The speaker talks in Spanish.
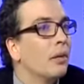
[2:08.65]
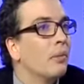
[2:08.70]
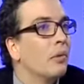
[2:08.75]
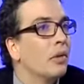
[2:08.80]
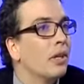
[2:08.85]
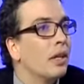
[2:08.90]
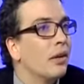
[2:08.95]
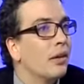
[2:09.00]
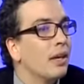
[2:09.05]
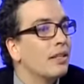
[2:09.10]

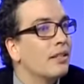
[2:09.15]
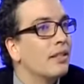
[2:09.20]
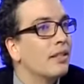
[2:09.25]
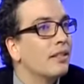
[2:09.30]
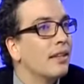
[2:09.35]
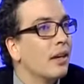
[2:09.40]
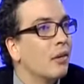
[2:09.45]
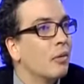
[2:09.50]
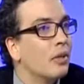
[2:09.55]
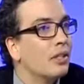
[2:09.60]
porque ahora sin
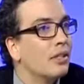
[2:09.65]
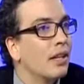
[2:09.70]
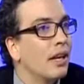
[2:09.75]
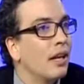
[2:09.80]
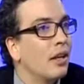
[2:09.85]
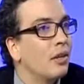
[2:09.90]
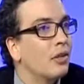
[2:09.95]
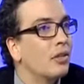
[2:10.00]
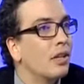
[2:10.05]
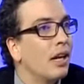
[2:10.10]

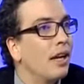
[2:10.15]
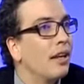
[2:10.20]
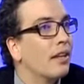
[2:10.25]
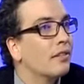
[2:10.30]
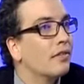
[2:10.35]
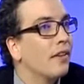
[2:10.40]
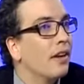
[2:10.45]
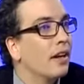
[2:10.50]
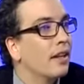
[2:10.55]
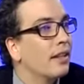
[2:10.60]
secuestrados a las
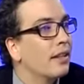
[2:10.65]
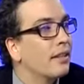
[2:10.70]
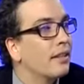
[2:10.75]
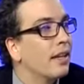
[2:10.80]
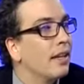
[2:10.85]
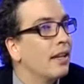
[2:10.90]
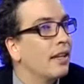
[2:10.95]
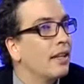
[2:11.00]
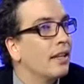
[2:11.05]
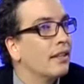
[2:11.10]
FARC se
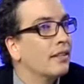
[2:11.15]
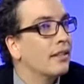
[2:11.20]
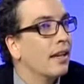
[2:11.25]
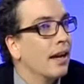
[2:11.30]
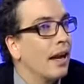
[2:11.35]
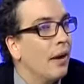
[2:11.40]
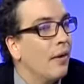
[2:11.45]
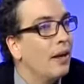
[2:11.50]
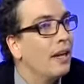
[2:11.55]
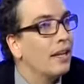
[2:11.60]
le
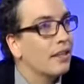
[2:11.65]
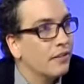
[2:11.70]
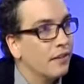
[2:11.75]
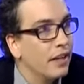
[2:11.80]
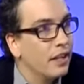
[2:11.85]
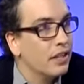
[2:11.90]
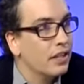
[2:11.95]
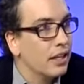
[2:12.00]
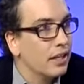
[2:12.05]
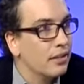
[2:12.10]
sacaban las
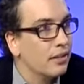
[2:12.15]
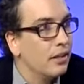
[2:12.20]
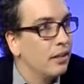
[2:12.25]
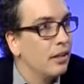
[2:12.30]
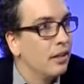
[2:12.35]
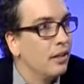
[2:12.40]
fichas